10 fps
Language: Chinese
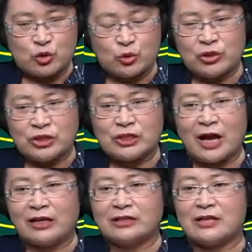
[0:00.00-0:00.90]
除以一
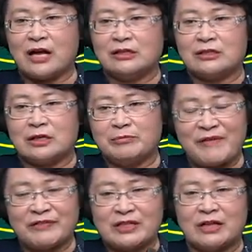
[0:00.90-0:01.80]
点零三乘百
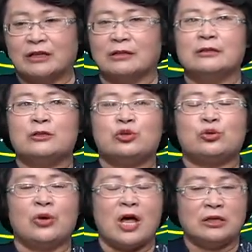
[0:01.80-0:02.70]
分之三的。
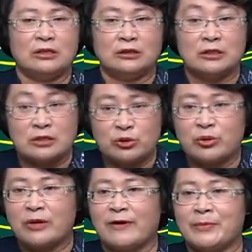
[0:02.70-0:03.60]
全额的增值税
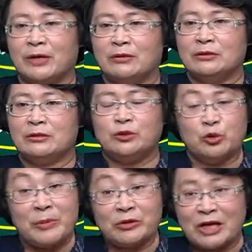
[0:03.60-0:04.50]
专用发票有
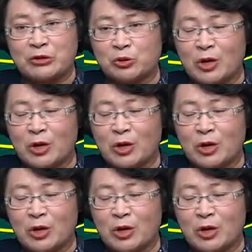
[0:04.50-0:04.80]
没有纳税筹